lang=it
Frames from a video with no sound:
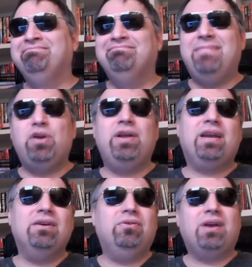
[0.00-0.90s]
ma non
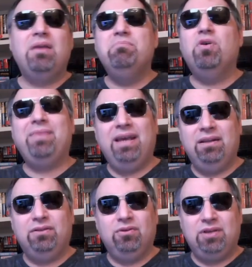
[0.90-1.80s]
era ancora il
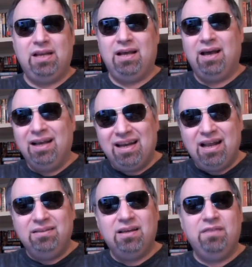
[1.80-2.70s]
momento della
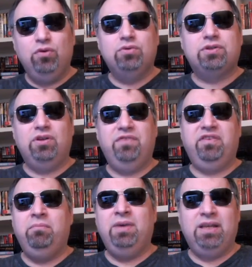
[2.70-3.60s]
grande rivoluzione
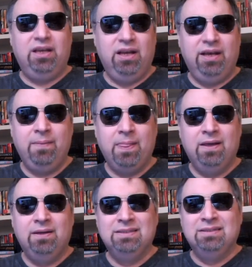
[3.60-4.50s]
femminile.
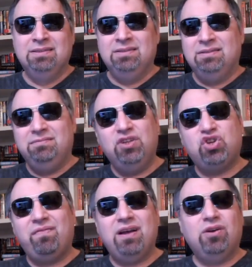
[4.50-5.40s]

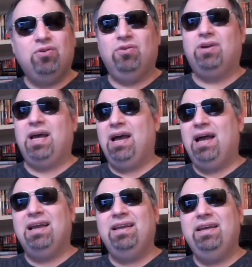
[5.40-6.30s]
Vigeva
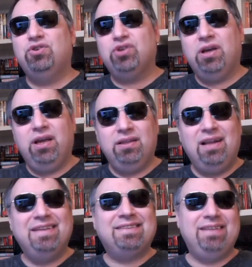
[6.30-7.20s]
ancora la legge
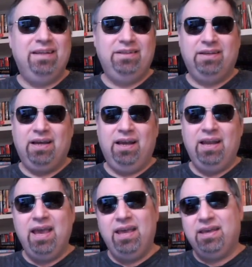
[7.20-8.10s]
dell'estetica e
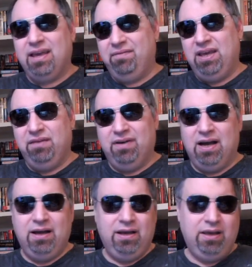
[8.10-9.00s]
lei che
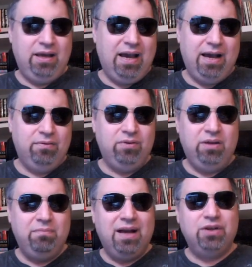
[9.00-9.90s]
aveva e ha
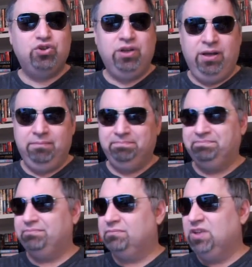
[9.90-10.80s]
un'immagine,
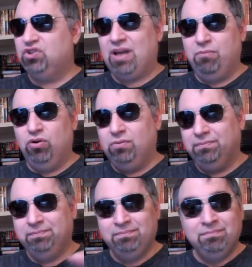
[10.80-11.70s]

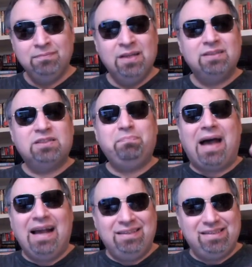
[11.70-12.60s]
diciamo,
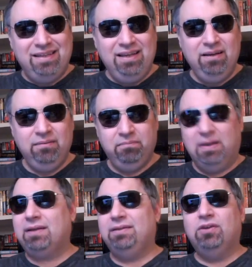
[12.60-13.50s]
spicy,
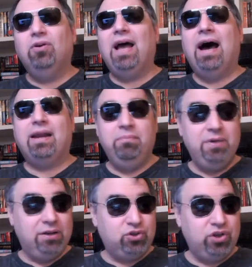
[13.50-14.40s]
particolare,
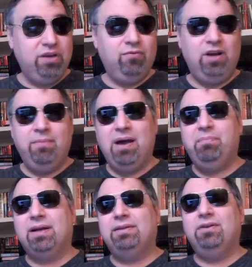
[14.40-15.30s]
piacevole ma
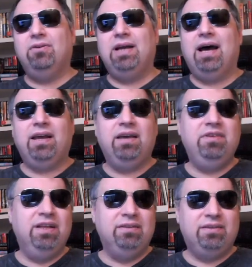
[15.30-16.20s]
particolare,
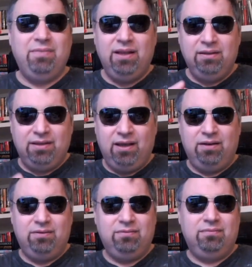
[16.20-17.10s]

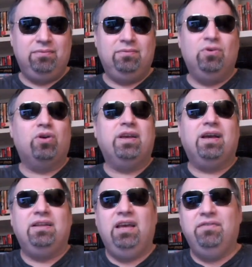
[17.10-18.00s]
evidentemente non
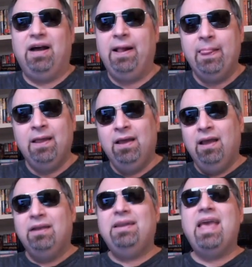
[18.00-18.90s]
ricadeva
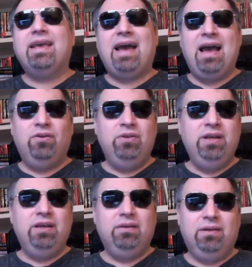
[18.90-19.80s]
nei
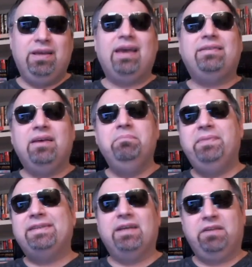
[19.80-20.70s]
canoni che ai
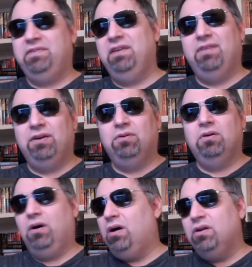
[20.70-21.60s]
tempi
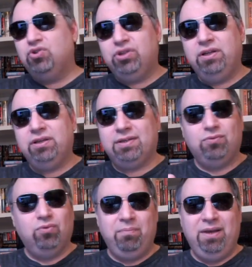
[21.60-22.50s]
servivano. Oggi
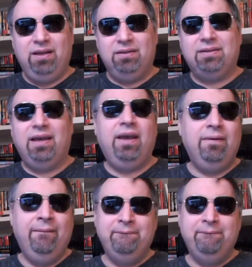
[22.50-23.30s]
sicuramente